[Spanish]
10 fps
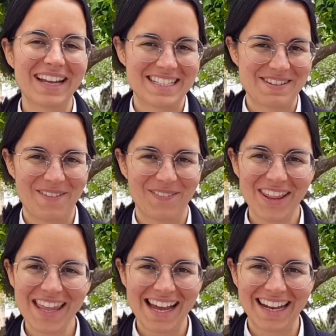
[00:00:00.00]
ese mismo
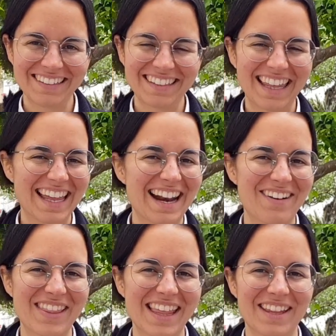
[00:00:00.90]
día, ¿no? El día de la
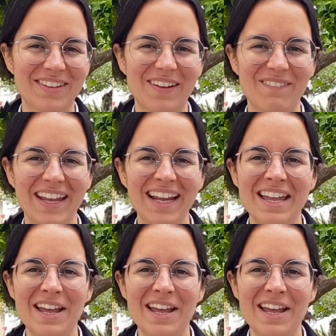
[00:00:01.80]
Anunciación también.